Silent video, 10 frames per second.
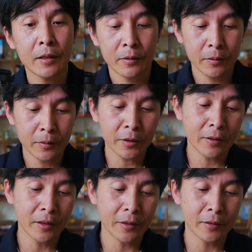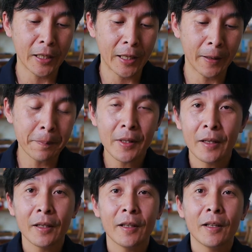影する時はですね
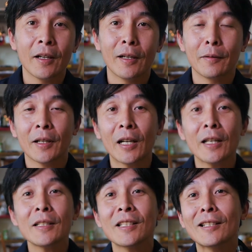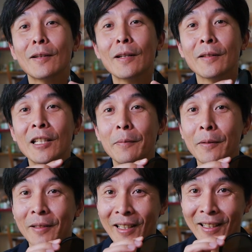あの可変式の ND
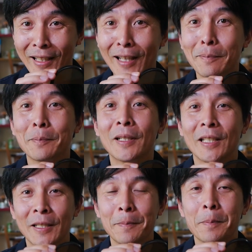フィルターねやっぱり